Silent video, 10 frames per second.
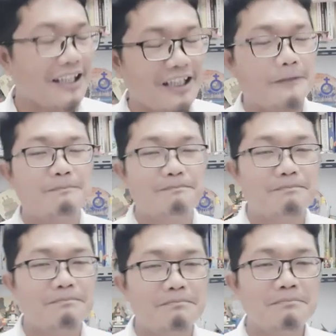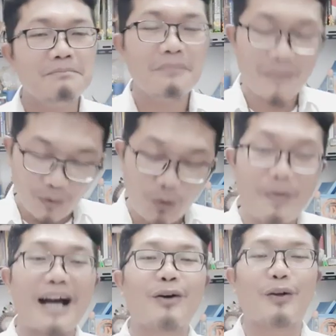ini.
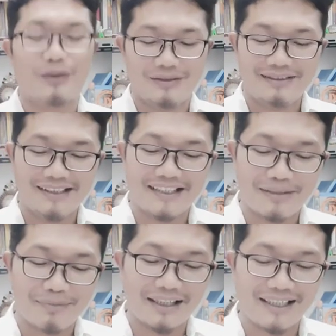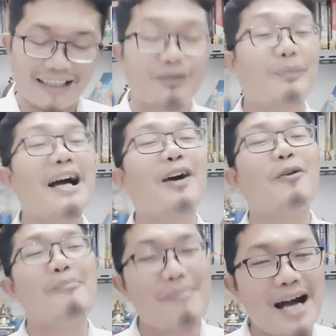Tumagon, ada yang mengenangi.
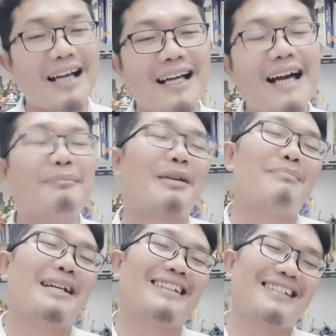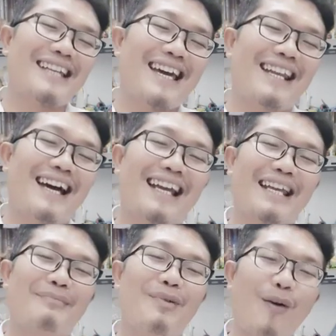Tumagon ma amar mata seda
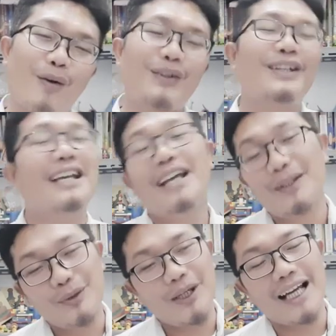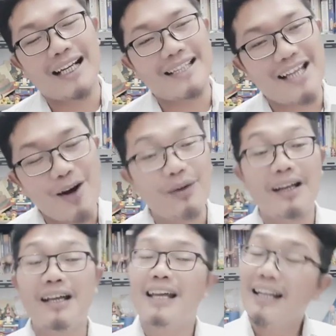alai bongot tu harajaun
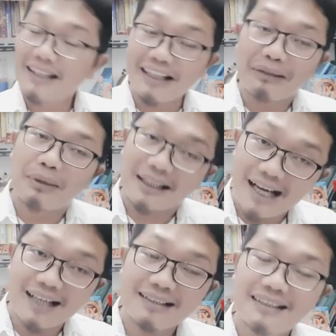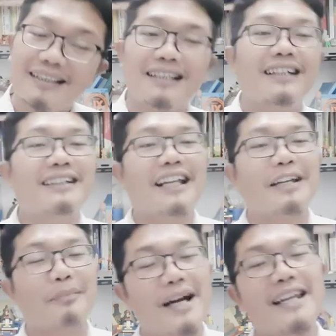ni batang
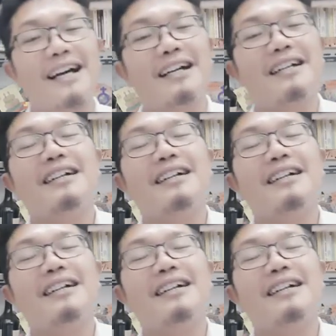daripada